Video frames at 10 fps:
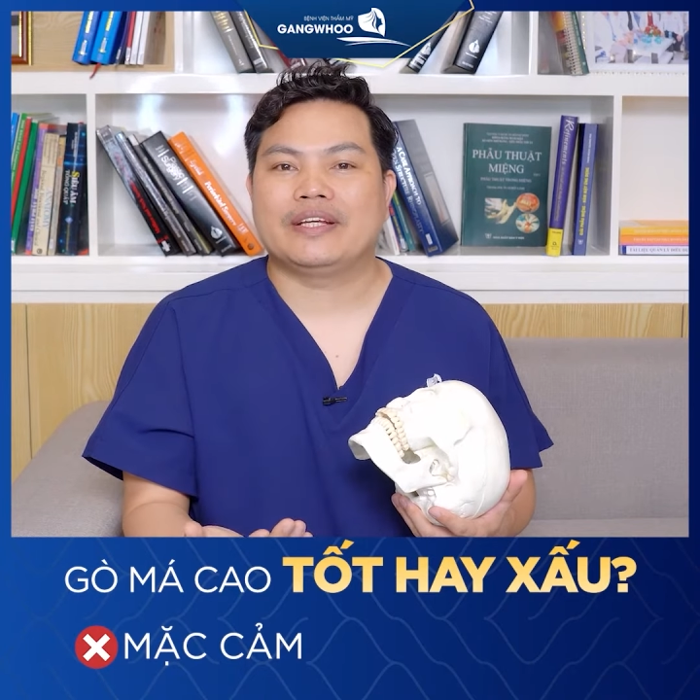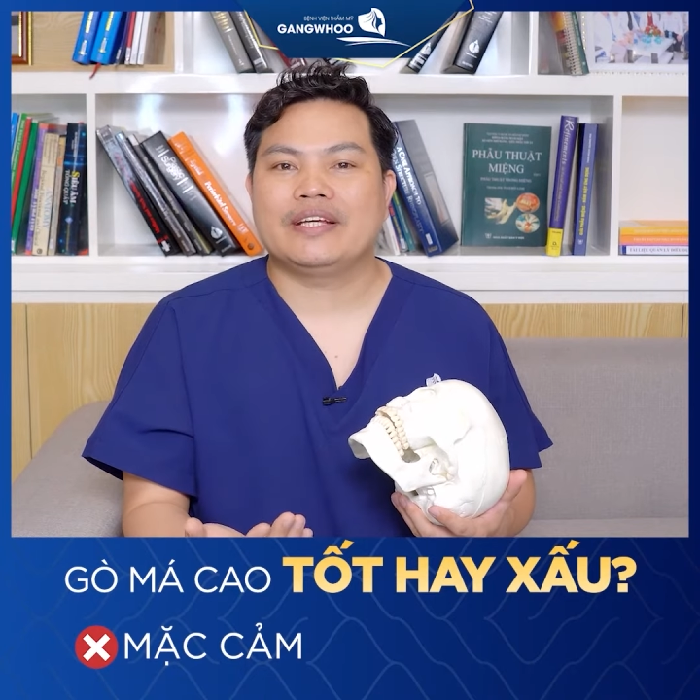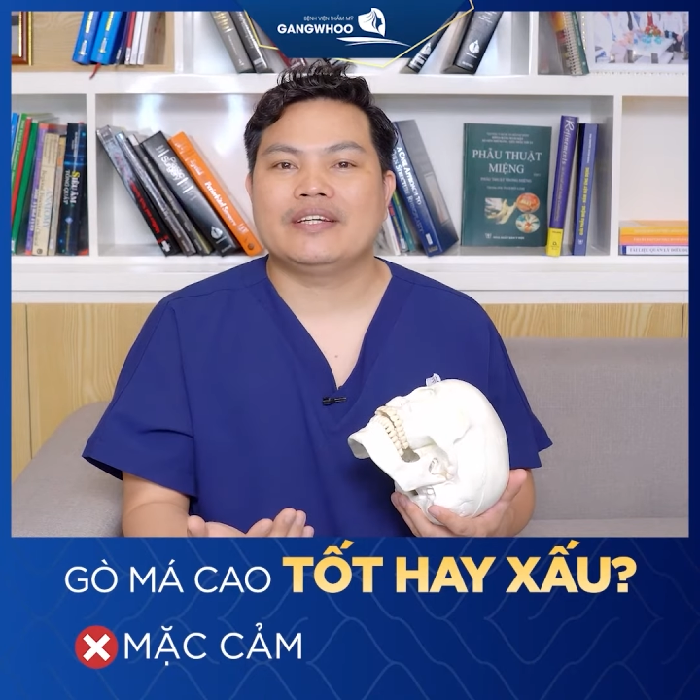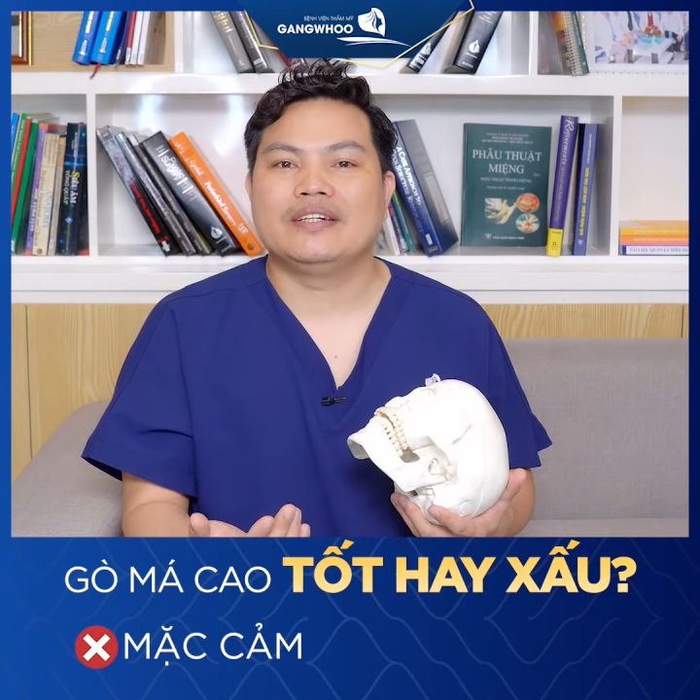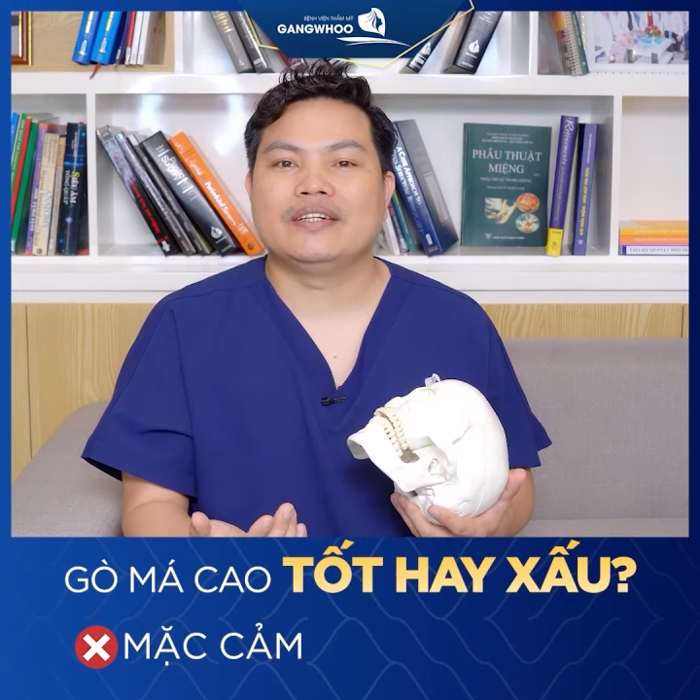thì
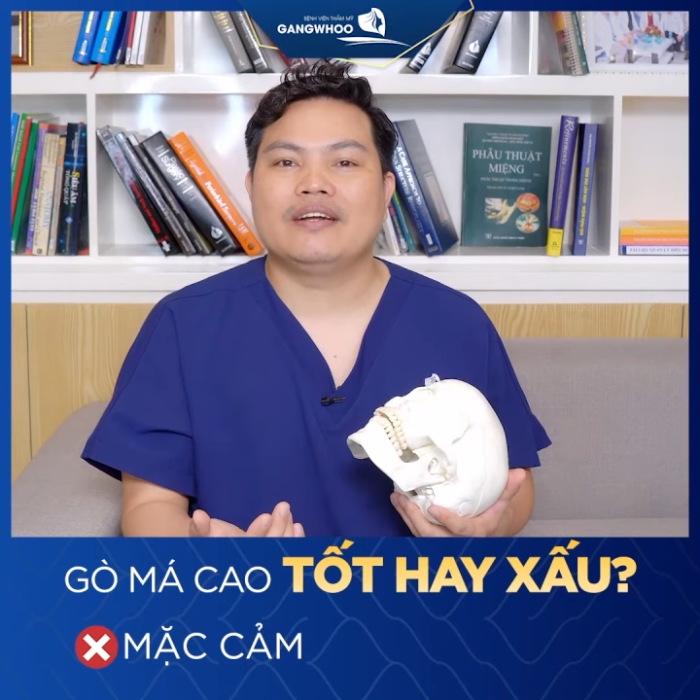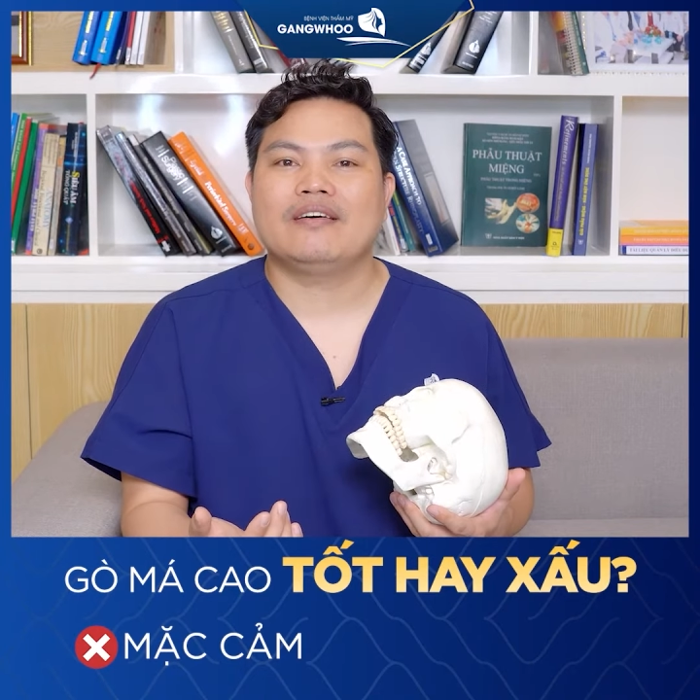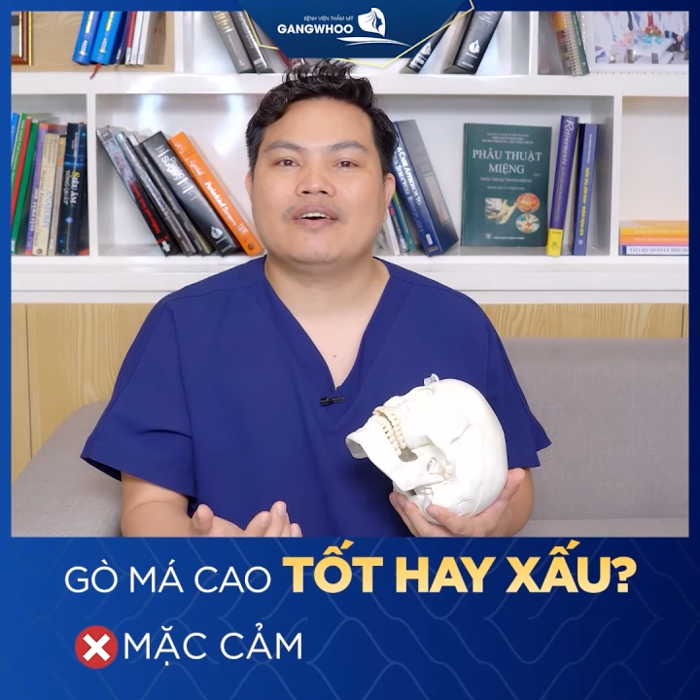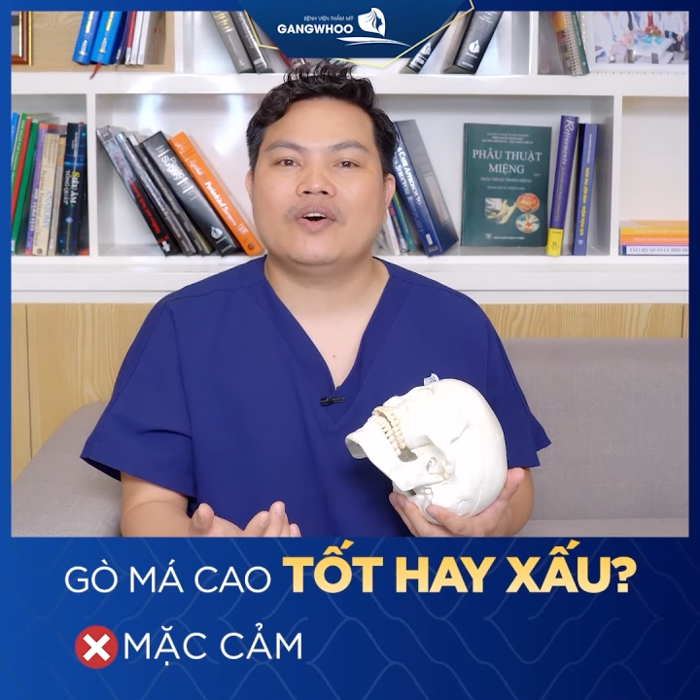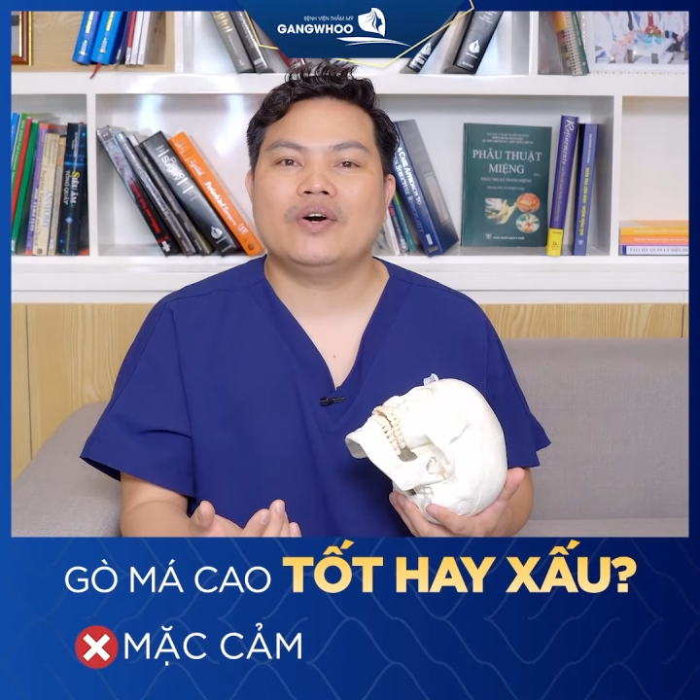cái người
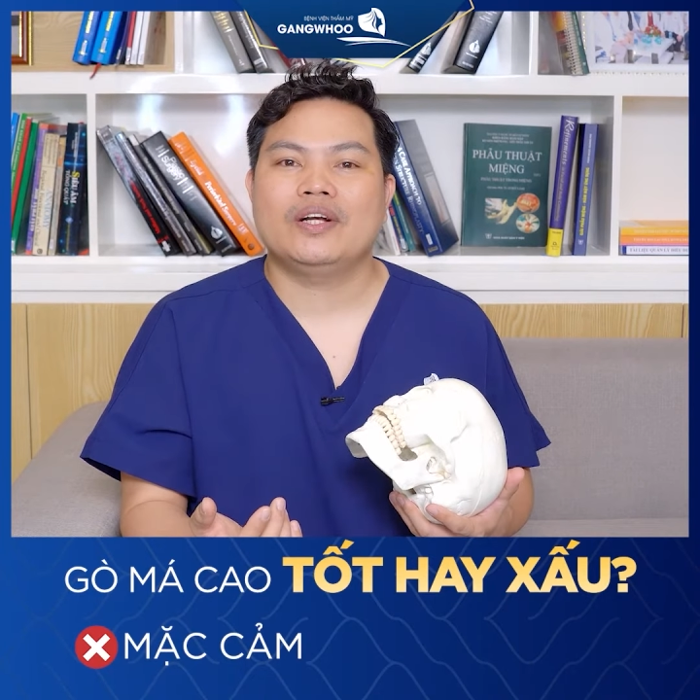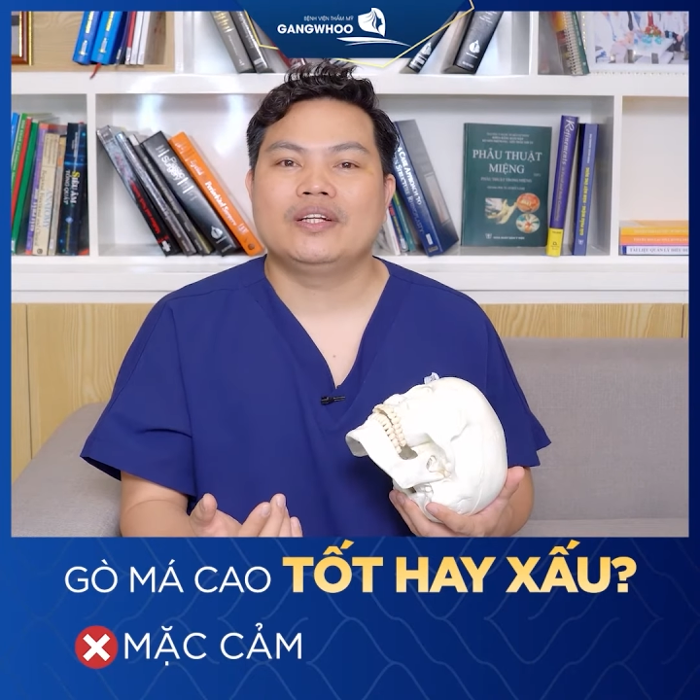đó có